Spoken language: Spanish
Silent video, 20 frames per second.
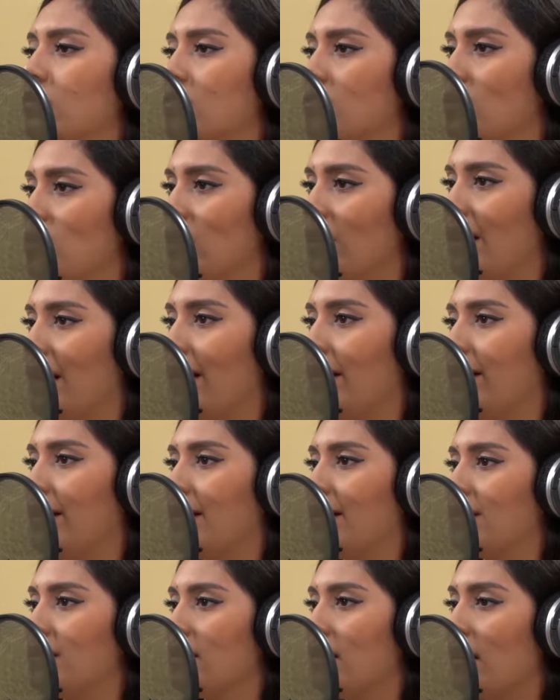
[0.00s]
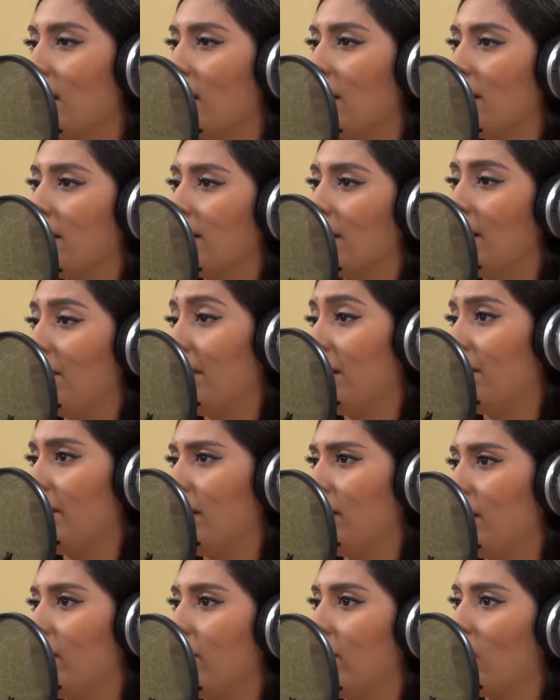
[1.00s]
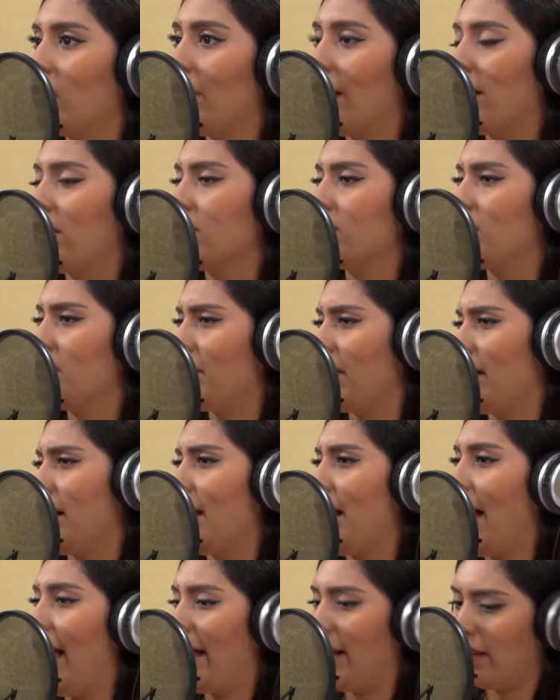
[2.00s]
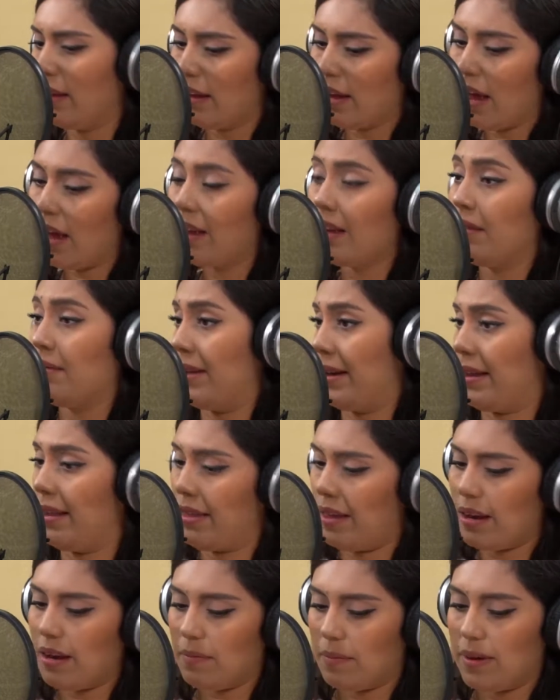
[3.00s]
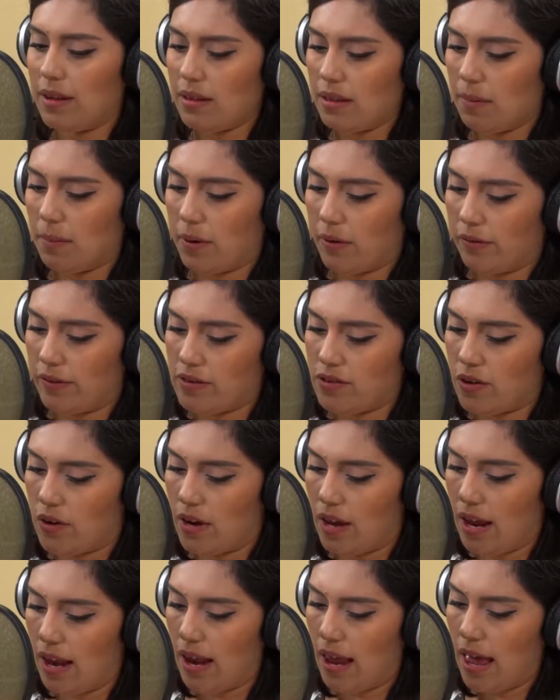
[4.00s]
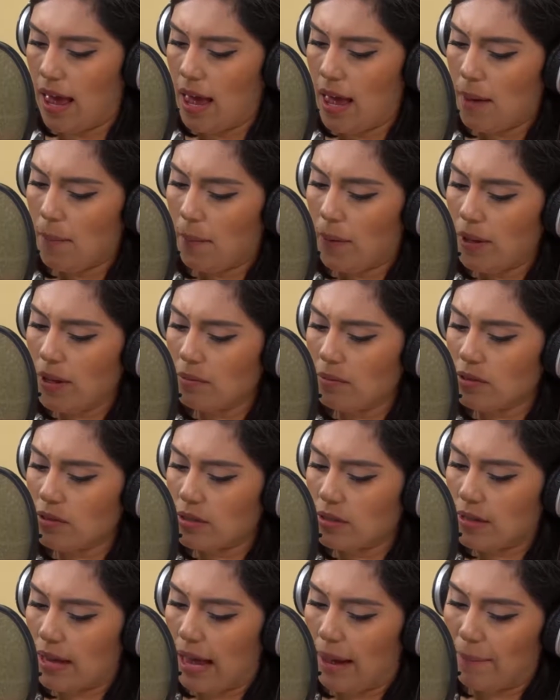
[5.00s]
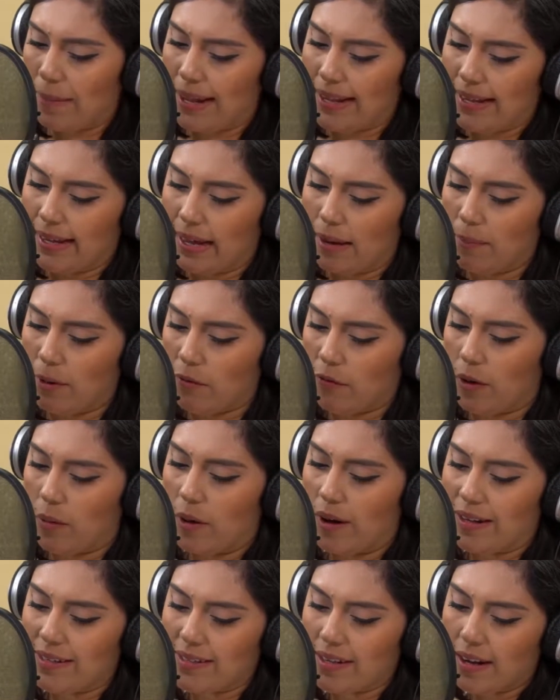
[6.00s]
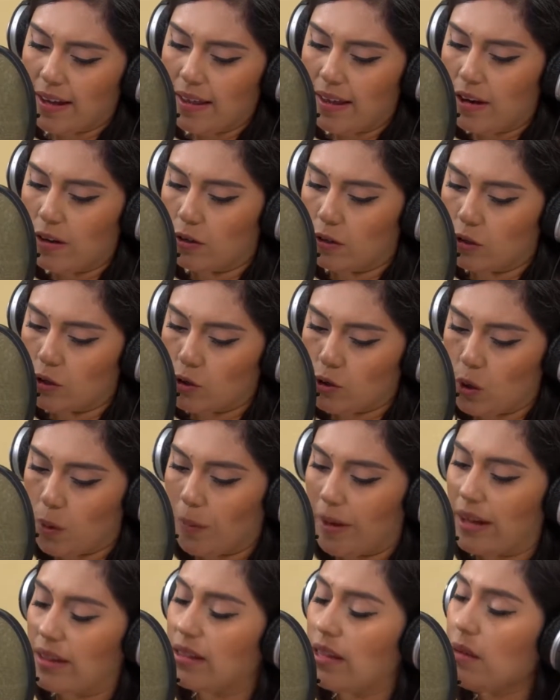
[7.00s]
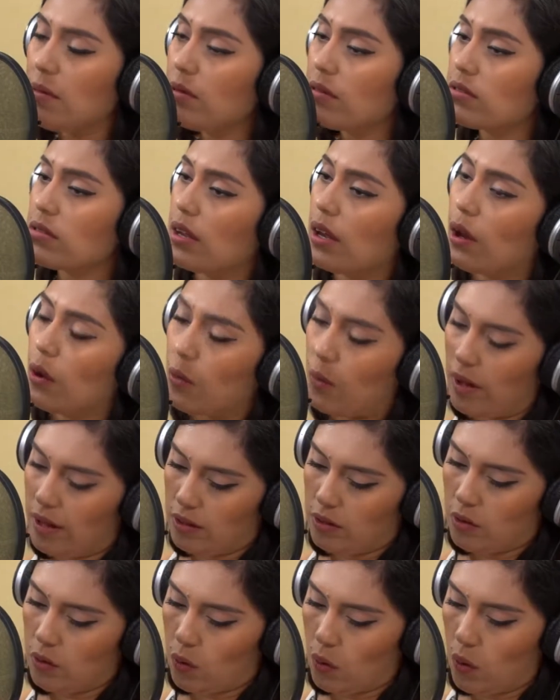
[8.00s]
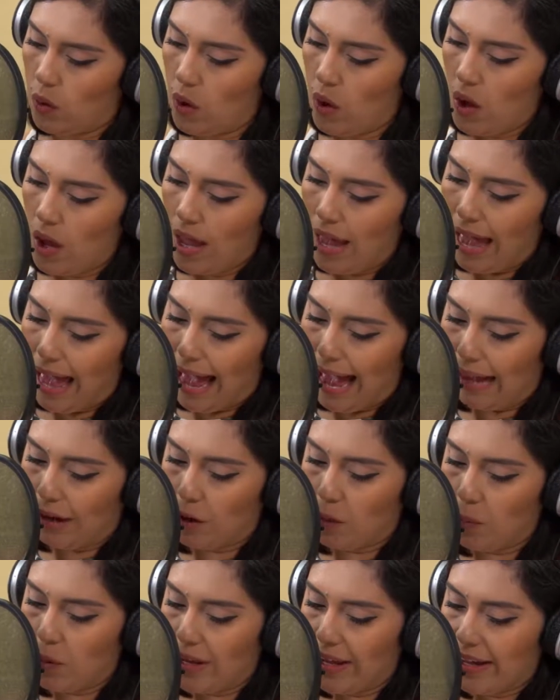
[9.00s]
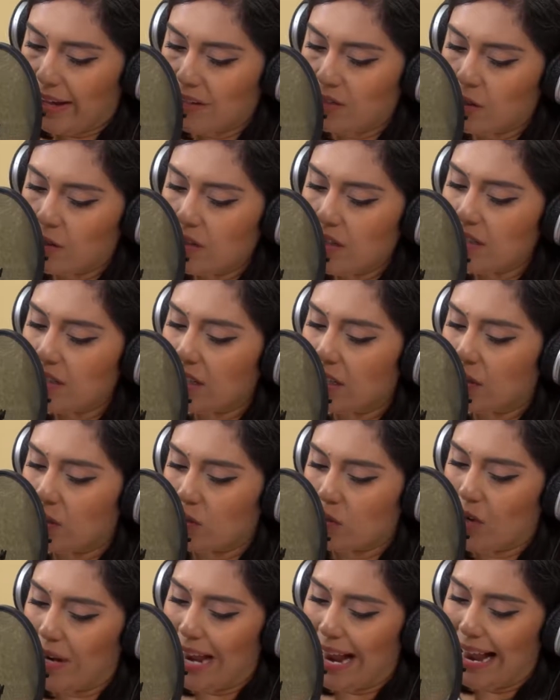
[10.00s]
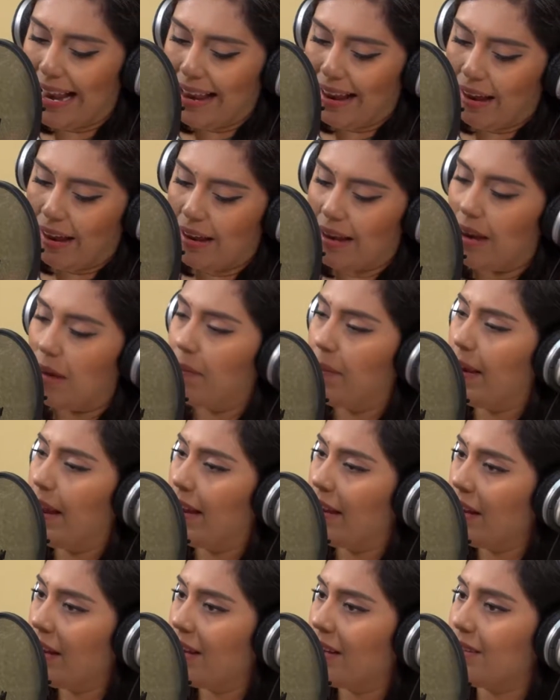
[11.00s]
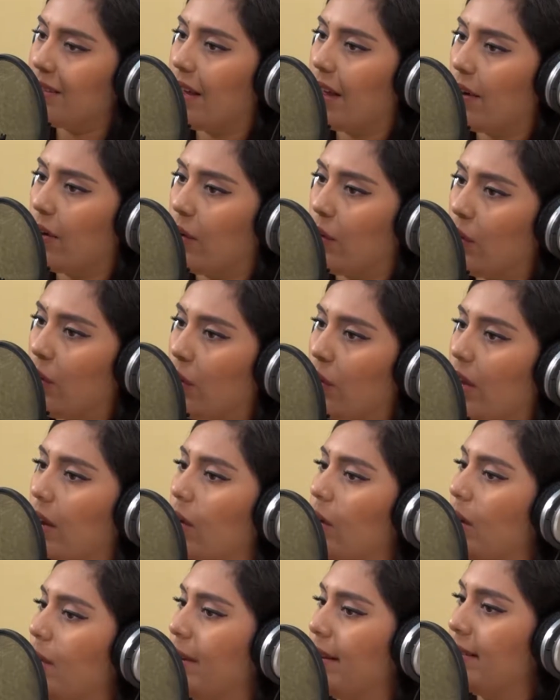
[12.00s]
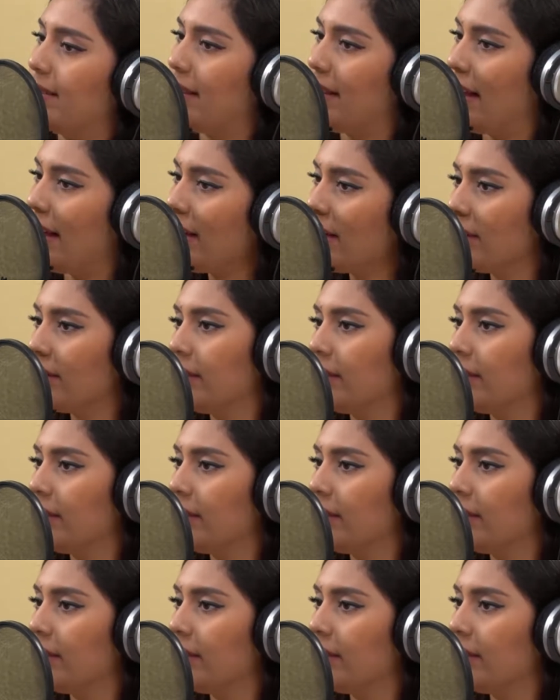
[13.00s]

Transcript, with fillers: estudiantes debidamente formados de manera ética y verdaderamente profesional. ¿Podemos platicar por favor acerca de los objetivos en cuanto a comunicación institucional en el plan de desarrollo de la universidad?